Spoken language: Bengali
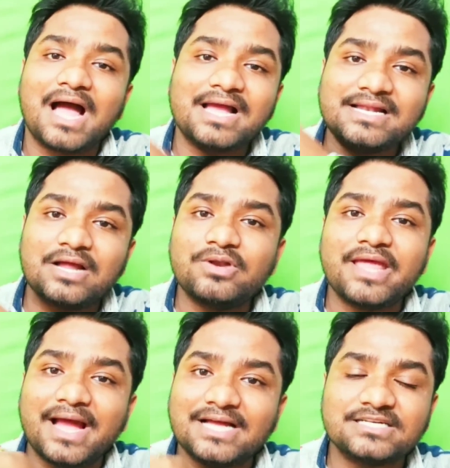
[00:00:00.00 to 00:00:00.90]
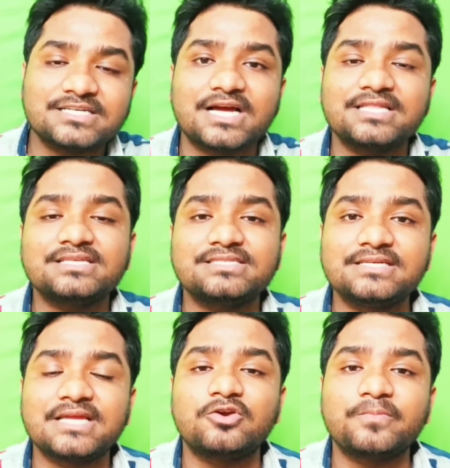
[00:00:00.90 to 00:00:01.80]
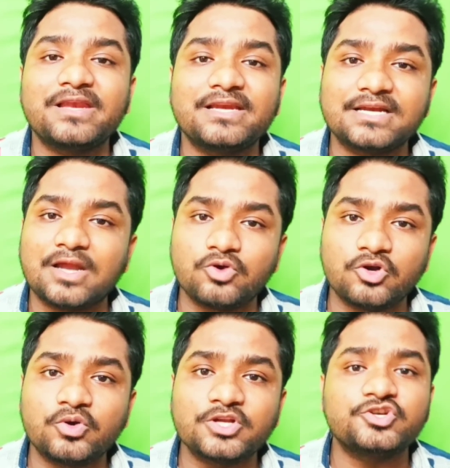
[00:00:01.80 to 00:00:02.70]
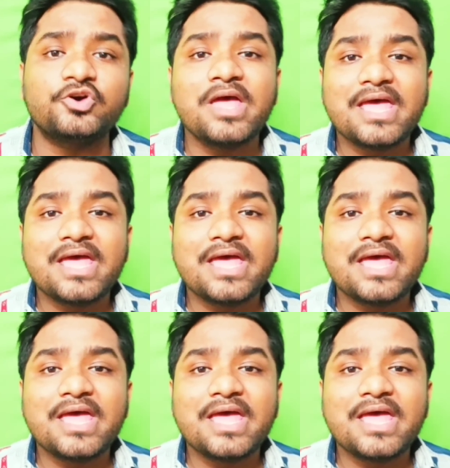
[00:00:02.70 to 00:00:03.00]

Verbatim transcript: আগের রাউন্ডে এক হাজার টাকা দিয়ে সিট অ্যালটমেন্ট লেটার ডাউনলোড করেছো